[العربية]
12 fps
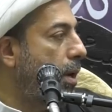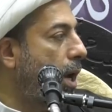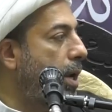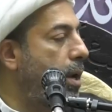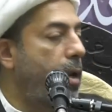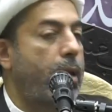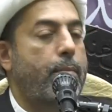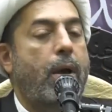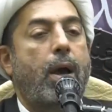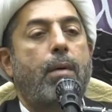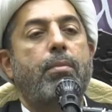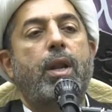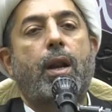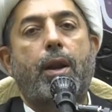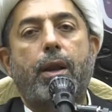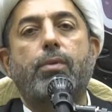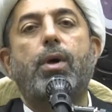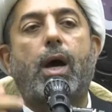عن الامام
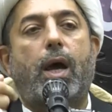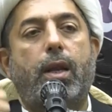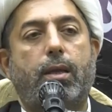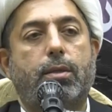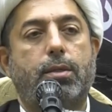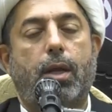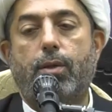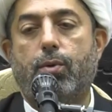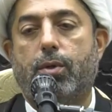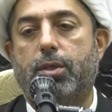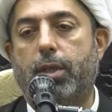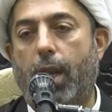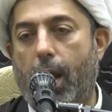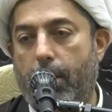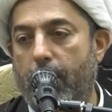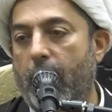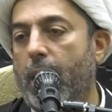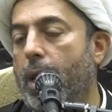الرضا عليه الصلاه والسلام
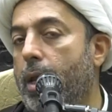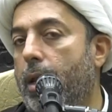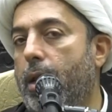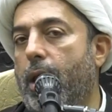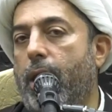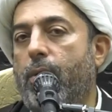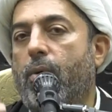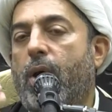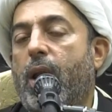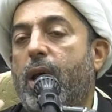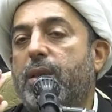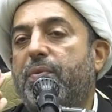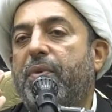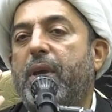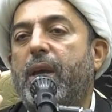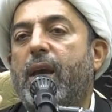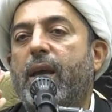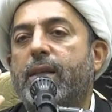لان ورد
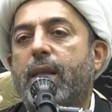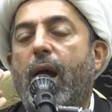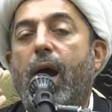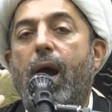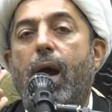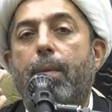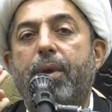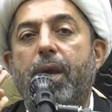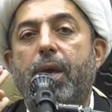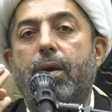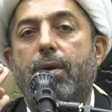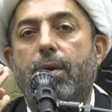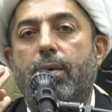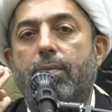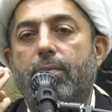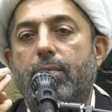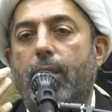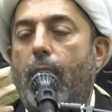فيه تعابير
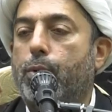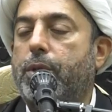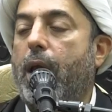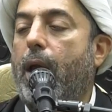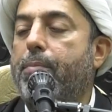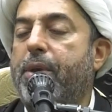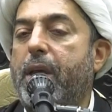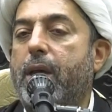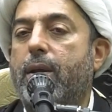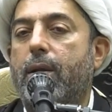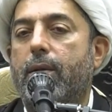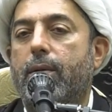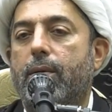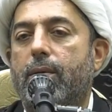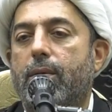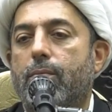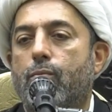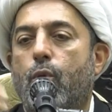او تعبير
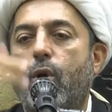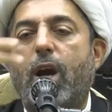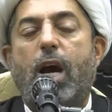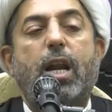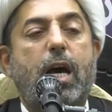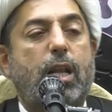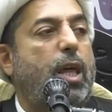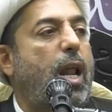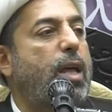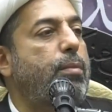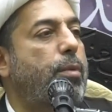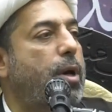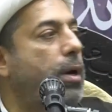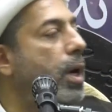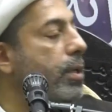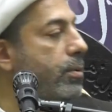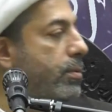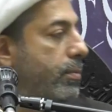مكرر ثلاث مرات